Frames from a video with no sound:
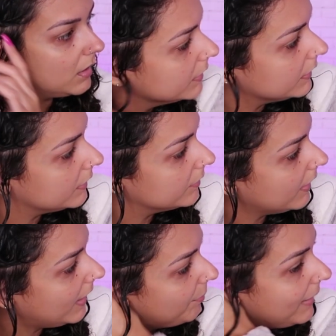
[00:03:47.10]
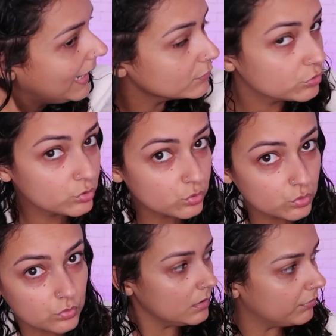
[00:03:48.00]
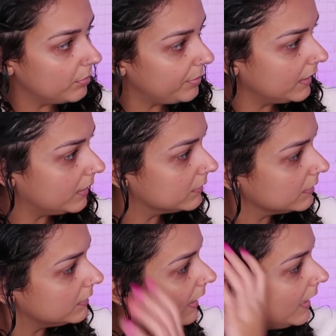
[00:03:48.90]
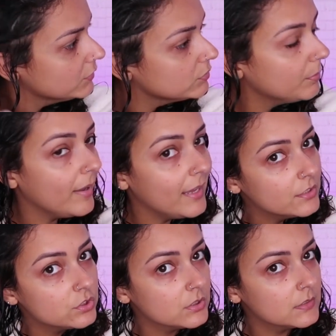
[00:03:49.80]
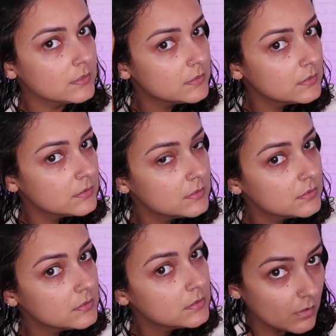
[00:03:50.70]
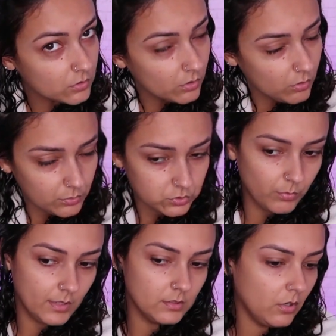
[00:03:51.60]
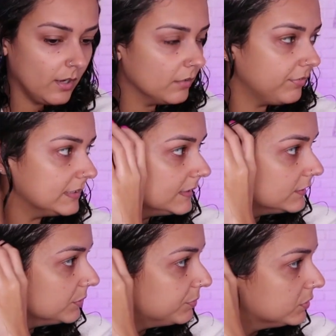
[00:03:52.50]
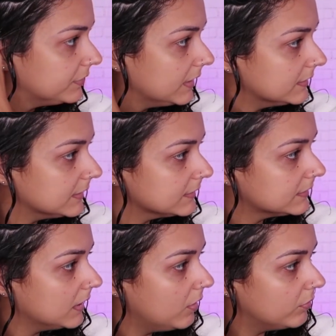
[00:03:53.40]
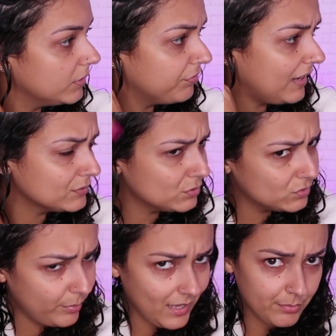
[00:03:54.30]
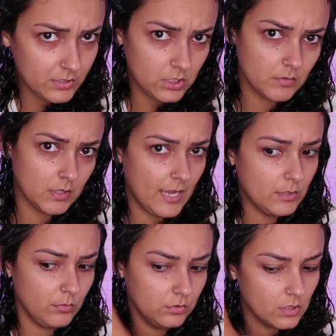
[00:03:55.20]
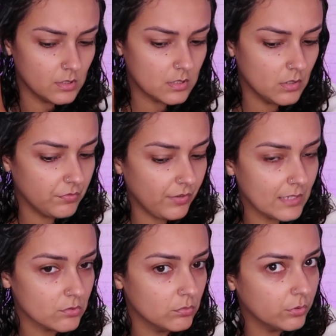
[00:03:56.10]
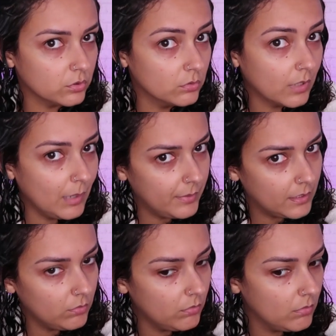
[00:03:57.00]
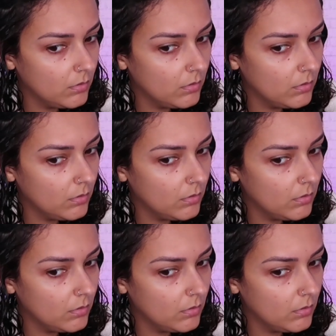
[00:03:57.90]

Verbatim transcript: E amasso. E vou pegando aqui as mechas. Eu tô acostumando agora a fazer esse tipo de finalização e eu faço super rapidinho. Em 10 minutinhos assim eu faço por todo o cabelo.